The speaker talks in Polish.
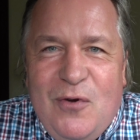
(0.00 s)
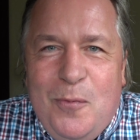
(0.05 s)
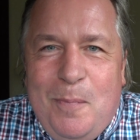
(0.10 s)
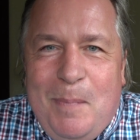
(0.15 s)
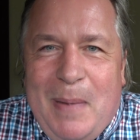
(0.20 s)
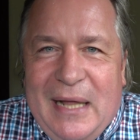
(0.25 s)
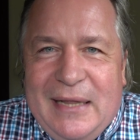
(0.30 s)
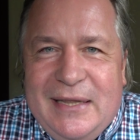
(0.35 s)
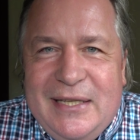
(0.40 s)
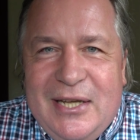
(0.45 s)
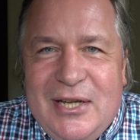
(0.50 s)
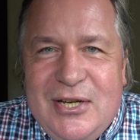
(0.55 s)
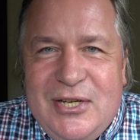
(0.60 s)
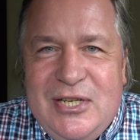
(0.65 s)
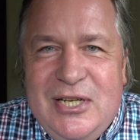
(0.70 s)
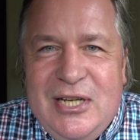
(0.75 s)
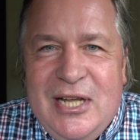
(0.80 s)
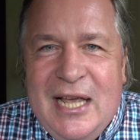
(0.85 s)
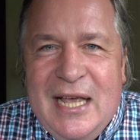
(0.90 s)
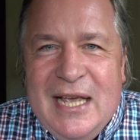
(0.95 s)
upadnie,
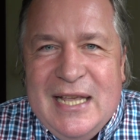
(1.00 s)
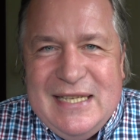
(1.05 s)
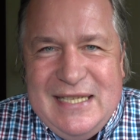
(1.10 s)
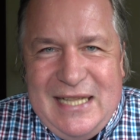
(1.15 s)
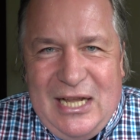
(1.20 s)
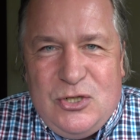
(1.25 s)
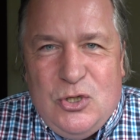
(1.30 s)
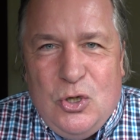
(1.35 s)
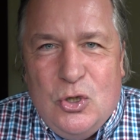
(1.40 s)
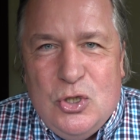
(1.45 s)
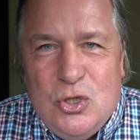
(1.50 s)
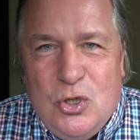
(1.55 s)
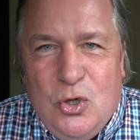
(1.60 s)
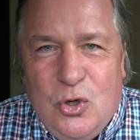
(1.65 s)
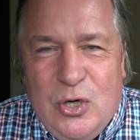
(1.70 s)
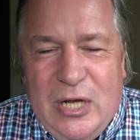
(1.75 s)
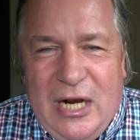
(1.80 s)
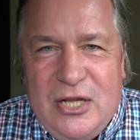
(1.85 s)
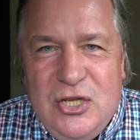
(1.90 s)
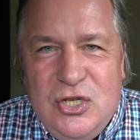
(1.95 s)
jeśli znacząco
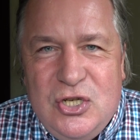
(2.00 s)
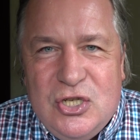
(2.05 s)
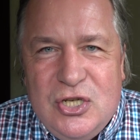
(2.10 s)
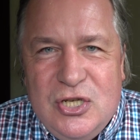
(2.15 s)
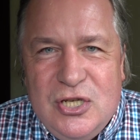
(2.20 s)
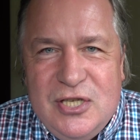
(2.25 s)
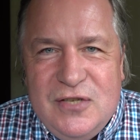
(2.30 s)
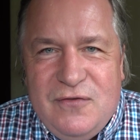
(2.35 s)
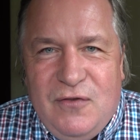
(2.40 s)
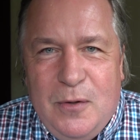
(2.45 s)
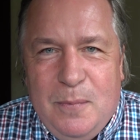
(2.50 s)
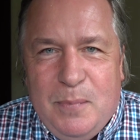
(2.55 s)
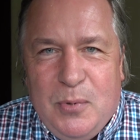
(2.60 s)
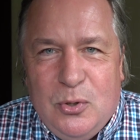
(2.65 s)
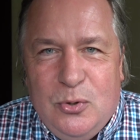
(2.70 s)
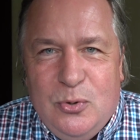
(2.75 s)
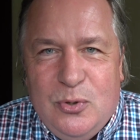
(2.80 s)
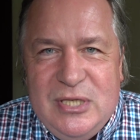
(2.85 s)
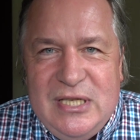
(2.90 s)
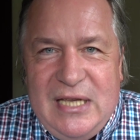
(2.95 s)
ograniczy swoją
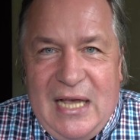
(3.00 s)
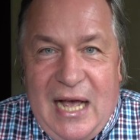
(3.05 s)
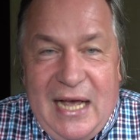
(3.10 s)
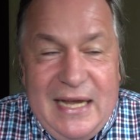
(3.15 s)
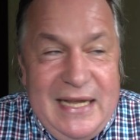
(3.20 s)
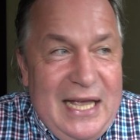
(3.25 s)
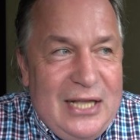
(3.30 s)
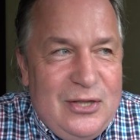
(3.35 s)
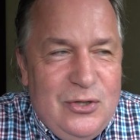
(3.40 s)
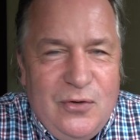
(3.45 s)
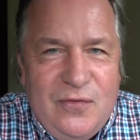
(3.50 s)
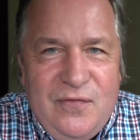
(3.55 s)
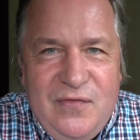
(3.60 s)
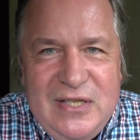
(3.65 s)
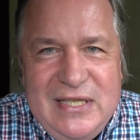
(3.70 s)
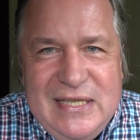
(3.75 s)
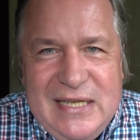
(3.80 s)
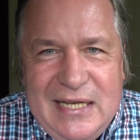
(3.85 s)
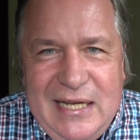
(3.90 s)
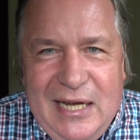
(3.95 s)
produkcję, a ja to
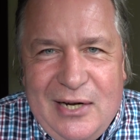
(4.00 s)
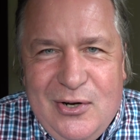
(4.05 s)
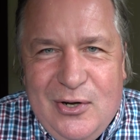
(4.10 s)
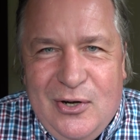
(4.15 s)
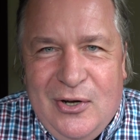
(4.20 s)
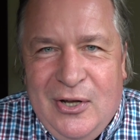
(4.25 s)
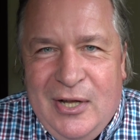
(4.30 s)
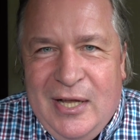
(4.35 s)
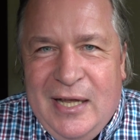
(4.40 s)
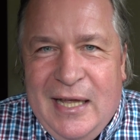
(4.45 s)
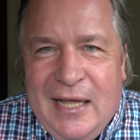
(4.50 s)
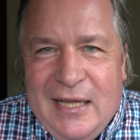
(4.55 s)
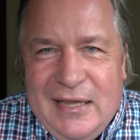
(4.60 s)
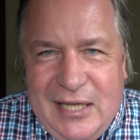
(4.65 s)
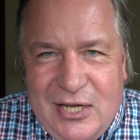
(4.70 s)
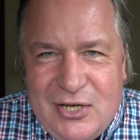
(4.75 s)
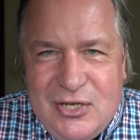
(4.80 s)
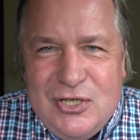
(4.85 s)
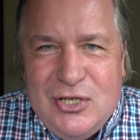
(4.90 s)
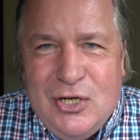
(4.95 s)
widzę jako
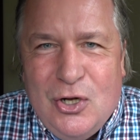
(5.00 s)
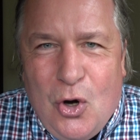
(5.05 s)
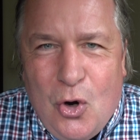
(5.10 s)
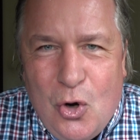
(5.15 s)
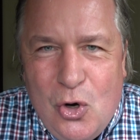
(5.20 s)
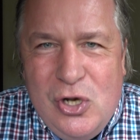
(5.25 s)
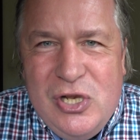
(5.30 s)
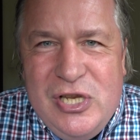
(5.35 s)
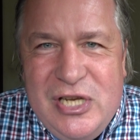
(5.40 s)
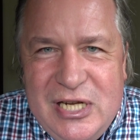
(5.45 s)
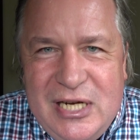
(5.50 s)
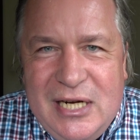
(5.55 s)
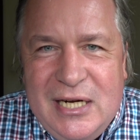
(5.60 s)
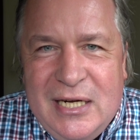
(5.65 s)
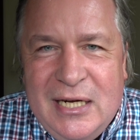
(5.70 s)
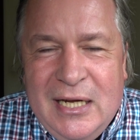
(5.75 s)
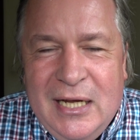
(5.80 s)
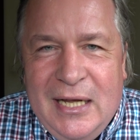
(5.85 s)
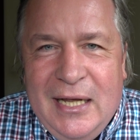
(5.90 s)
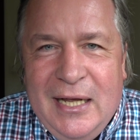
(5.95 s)
też rolnik
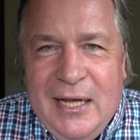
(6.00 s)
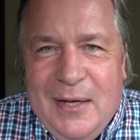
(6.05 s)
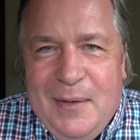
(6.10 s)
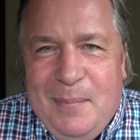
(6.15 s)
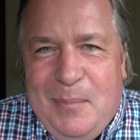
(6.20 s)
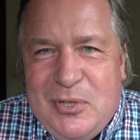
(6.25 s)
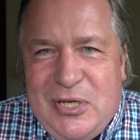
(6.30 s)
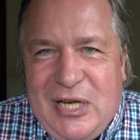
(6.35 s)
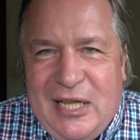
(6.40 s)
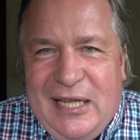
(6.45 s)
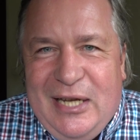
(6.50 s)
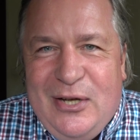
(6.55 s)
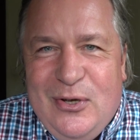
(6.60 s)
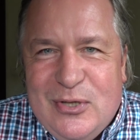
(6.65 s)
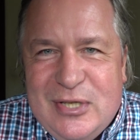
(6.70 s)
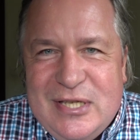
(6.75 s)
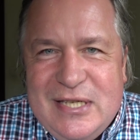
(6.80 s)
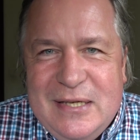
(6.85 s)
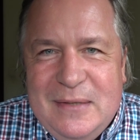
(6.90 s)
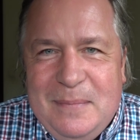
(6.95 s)

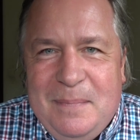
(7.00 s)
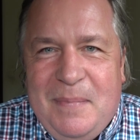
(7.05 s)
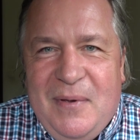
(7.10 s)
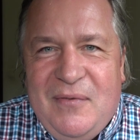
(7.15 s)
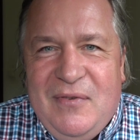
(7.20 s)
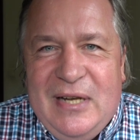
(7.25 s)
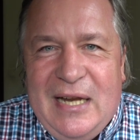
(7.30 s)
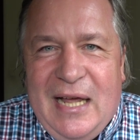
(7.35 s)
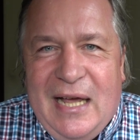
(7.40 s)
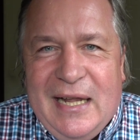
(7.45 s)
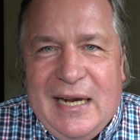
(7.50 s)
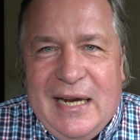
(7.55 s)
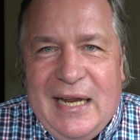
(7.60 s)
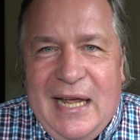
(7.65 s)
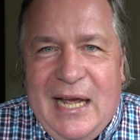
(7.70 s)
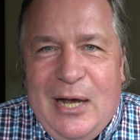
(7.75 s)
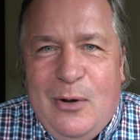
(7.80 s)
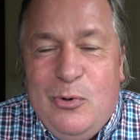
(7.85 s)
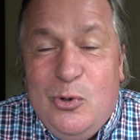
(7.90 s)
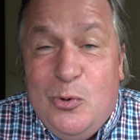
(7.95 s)
posiadający pewien
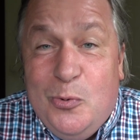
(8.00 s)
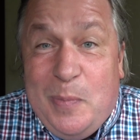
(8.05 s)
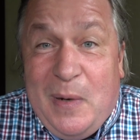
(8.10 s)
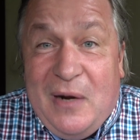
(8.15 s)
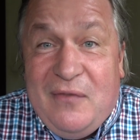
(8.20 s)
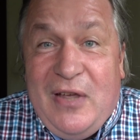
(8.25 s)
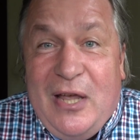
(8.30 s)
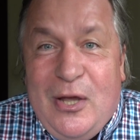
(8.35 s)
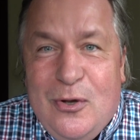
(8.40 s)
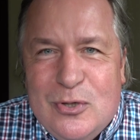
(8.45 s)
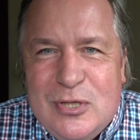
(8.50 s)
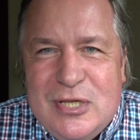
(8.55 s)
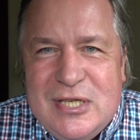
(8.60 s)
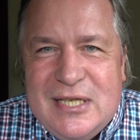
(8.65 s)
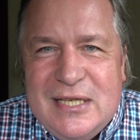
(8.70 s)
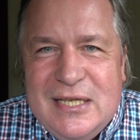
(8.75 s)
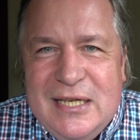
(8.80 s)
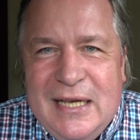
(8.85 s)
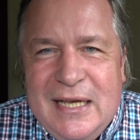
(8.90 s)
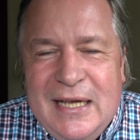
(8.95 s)
areał i
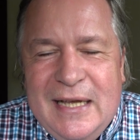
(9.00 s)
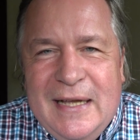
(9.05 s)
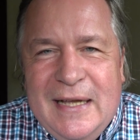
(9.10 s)
uprawiający